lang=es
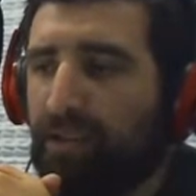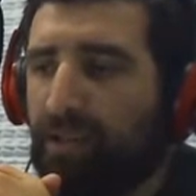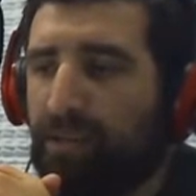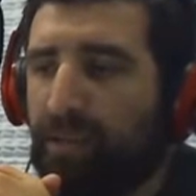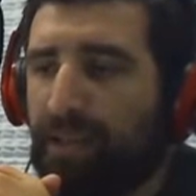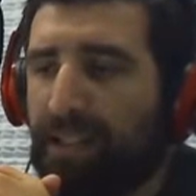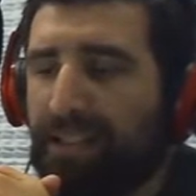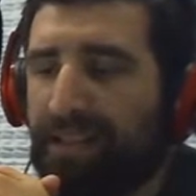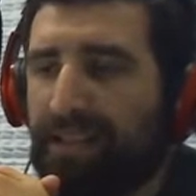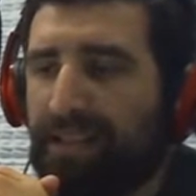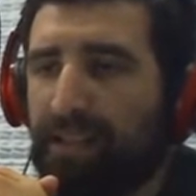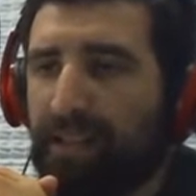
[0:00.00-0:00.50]

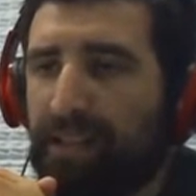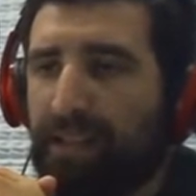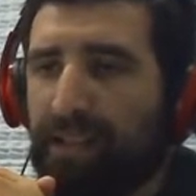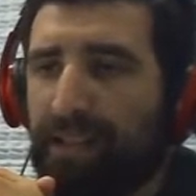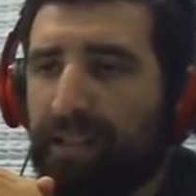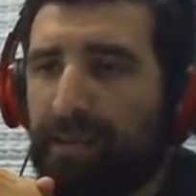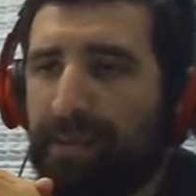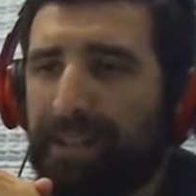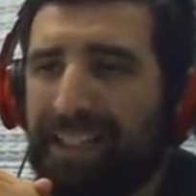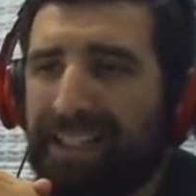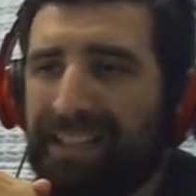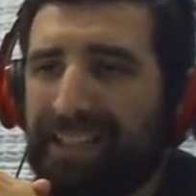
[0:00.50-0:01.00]
¿Cuál es el, el,
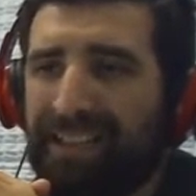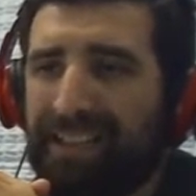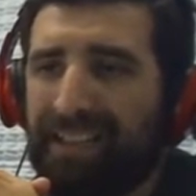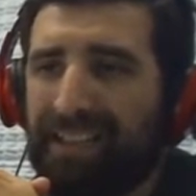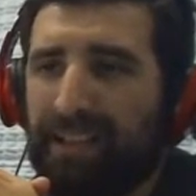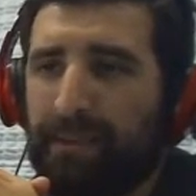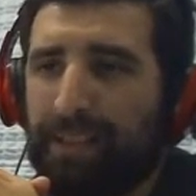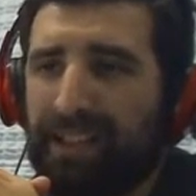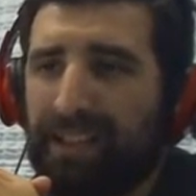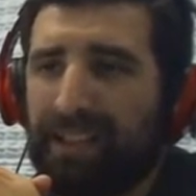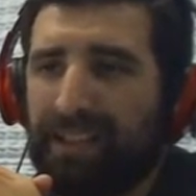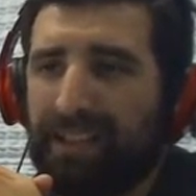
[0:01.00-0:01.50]
balance
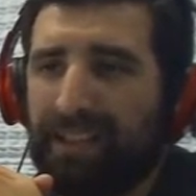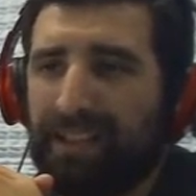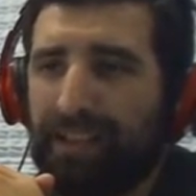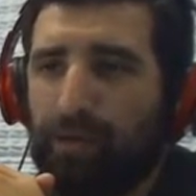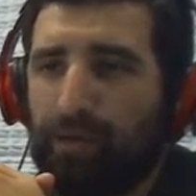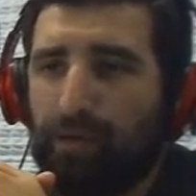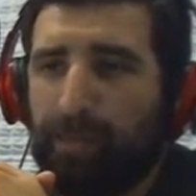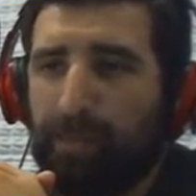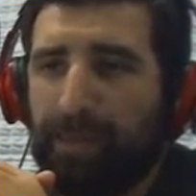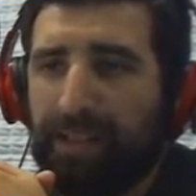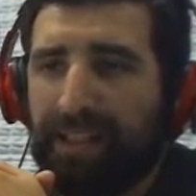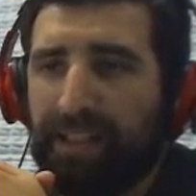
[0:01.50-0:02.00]
también de esa
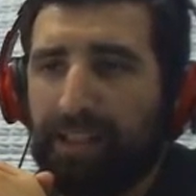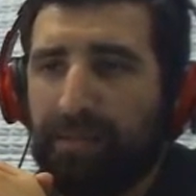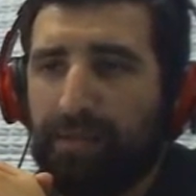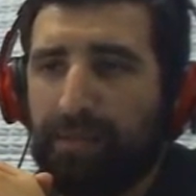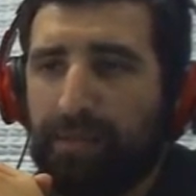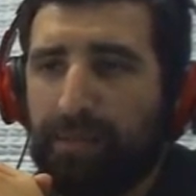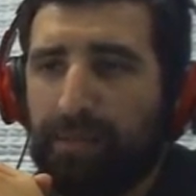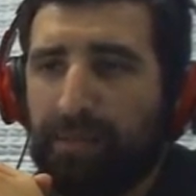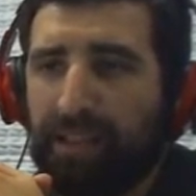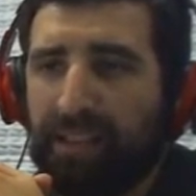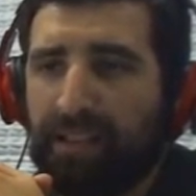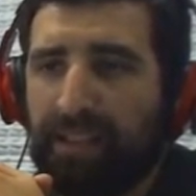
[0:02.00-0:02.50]
dupla que
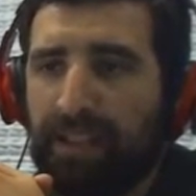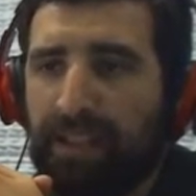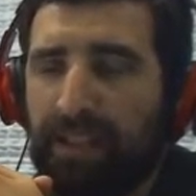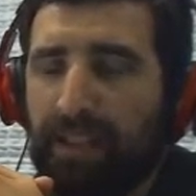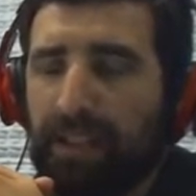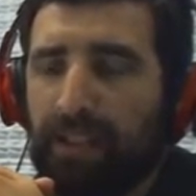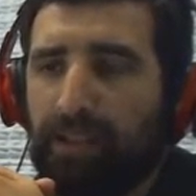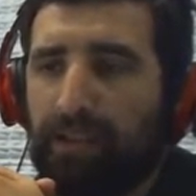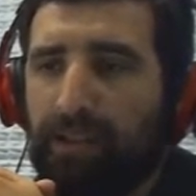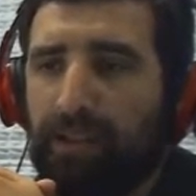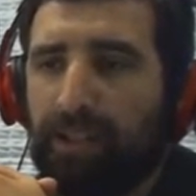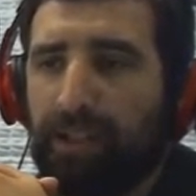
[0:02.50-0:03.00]
formás
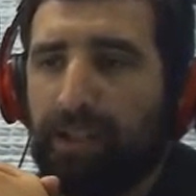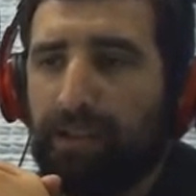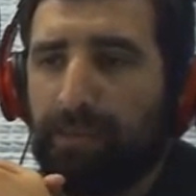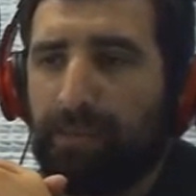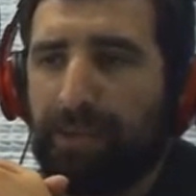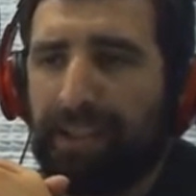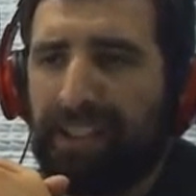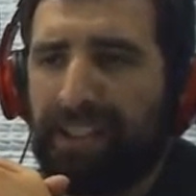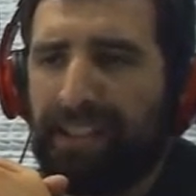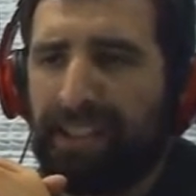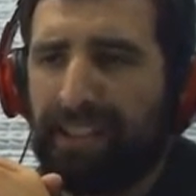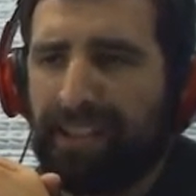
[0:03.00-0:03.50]
con el
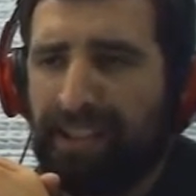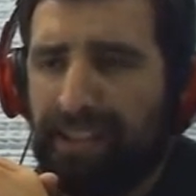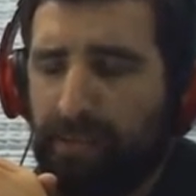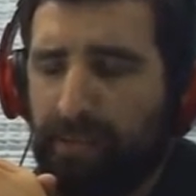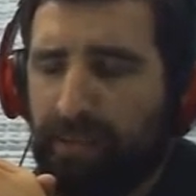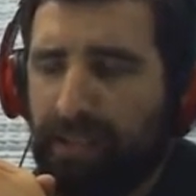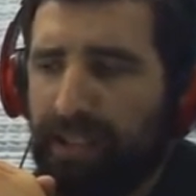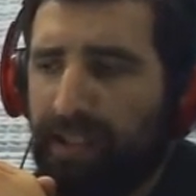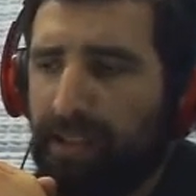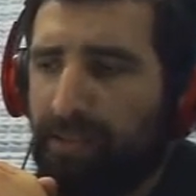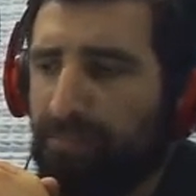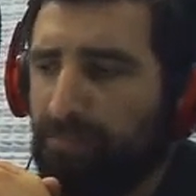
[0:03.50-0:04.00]
hombre de Tandil,
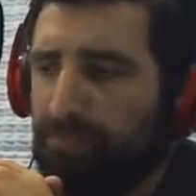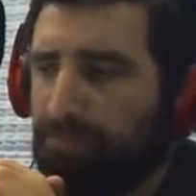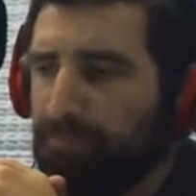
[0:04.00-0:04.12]
verdad?